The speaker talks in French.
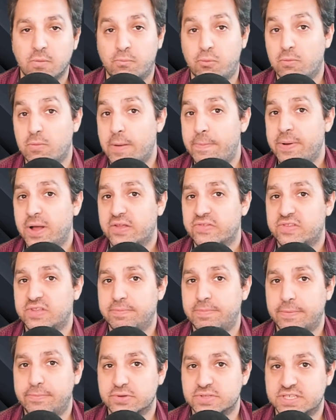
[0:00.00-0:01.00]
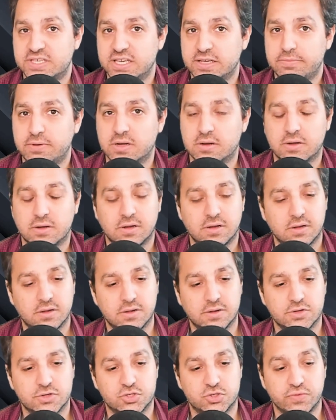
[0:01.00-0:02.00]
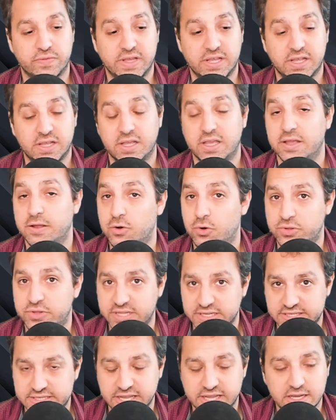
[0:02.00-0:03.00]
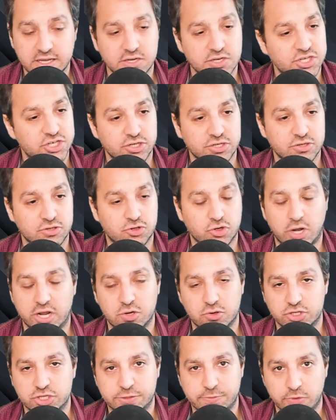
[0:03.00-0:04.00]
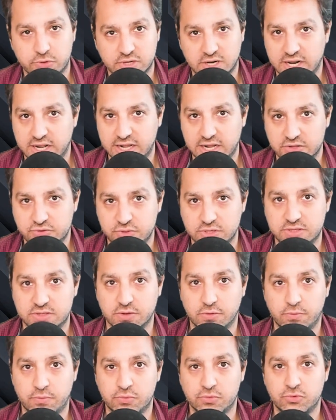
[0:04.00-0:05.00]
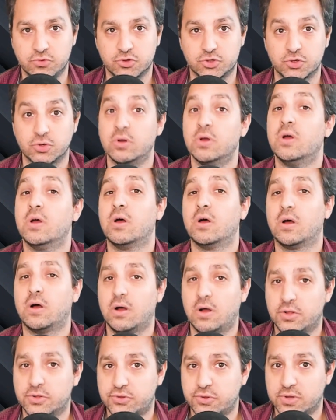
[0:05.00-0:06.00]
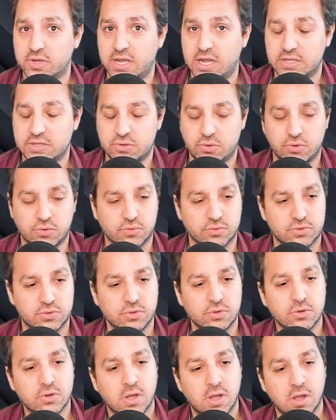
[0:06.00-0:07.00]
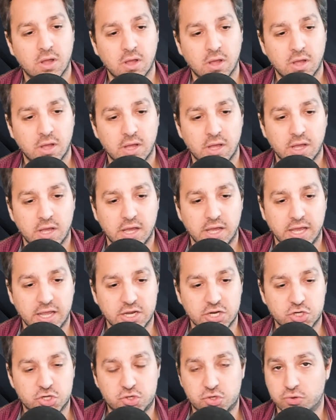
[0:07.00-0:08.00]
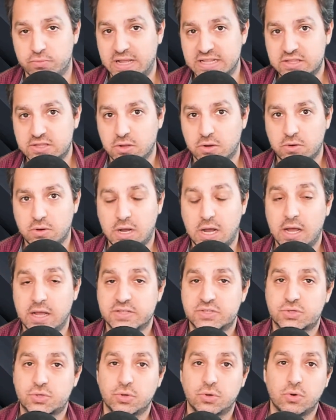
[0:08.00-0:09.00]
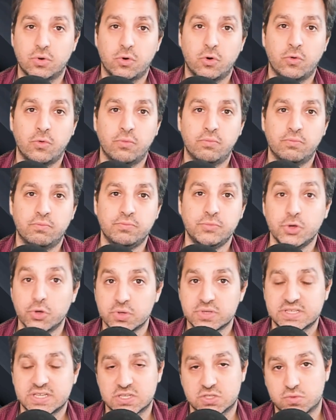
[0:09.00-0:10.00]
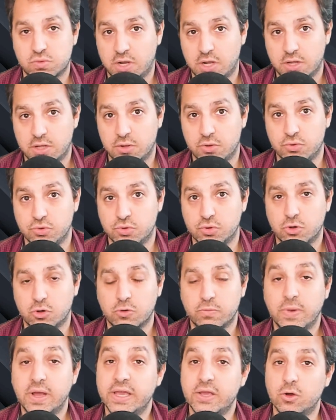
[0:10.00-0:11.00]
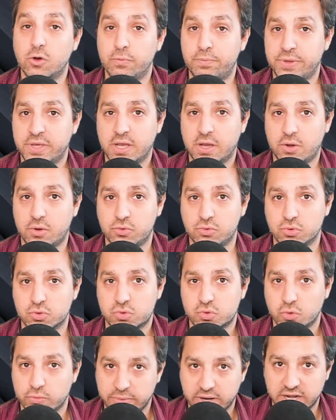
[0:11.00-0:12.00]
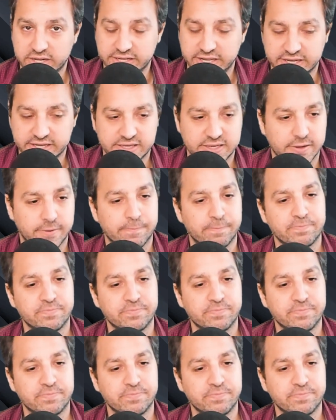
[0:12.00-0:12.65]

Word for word: Pour ma part, c'est pas possible. Euh, je vais le tester. J'aurai logiquement une clé gratuite du jeu en tant que créateur de contenu. Je m'attends à ce que, au mieux, ça soit une daube et au pire, une sombre arnaque.